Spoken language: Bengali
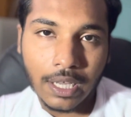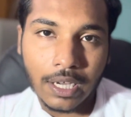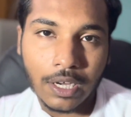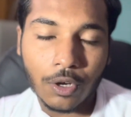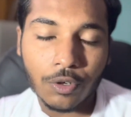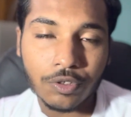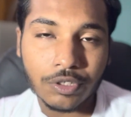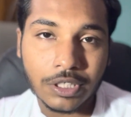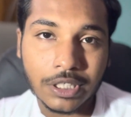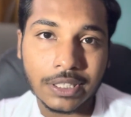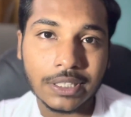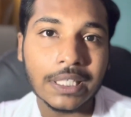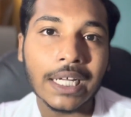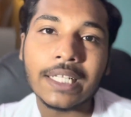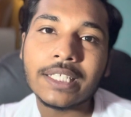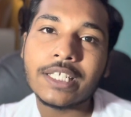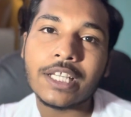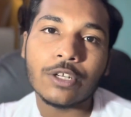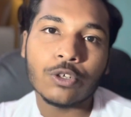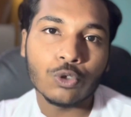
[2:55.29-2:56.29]
কারণ জিদ্দার
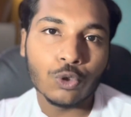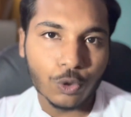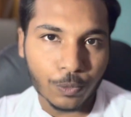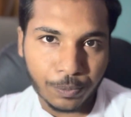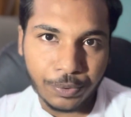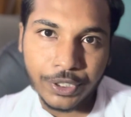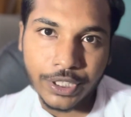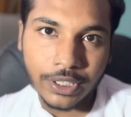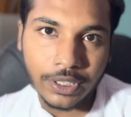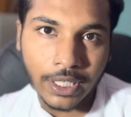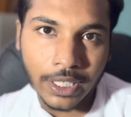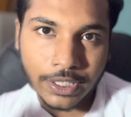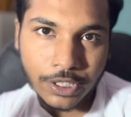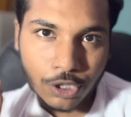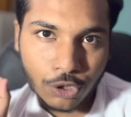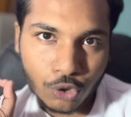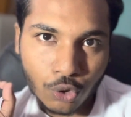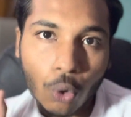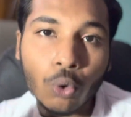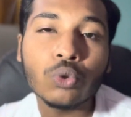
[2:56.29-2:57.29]
যে রূপ জিদ্দার যে
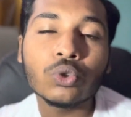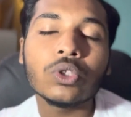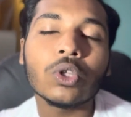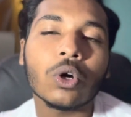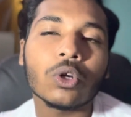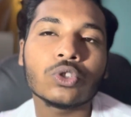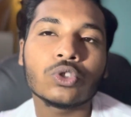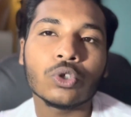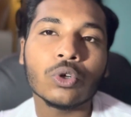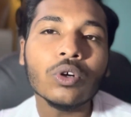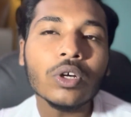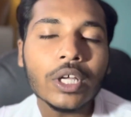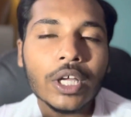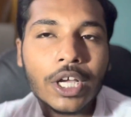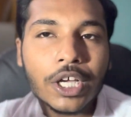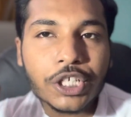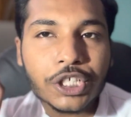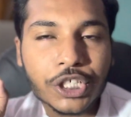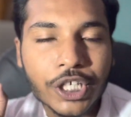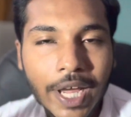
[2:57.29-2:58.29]
সৌন্দর্য
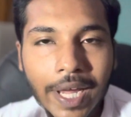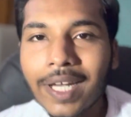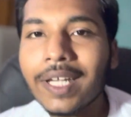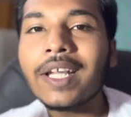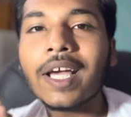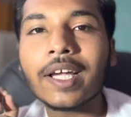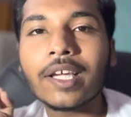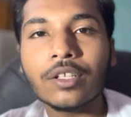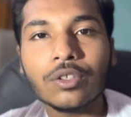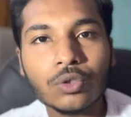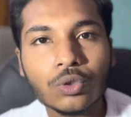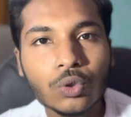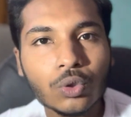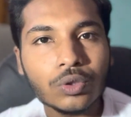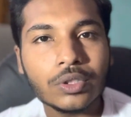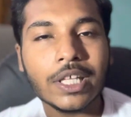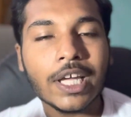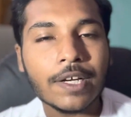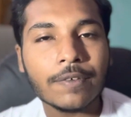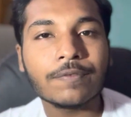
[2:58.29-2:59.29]
সেইটা কিন্তু
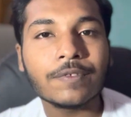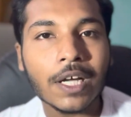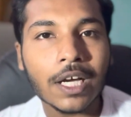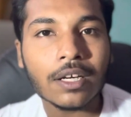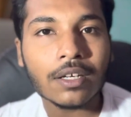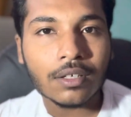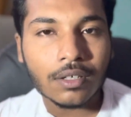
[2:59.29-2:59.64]
দেবদার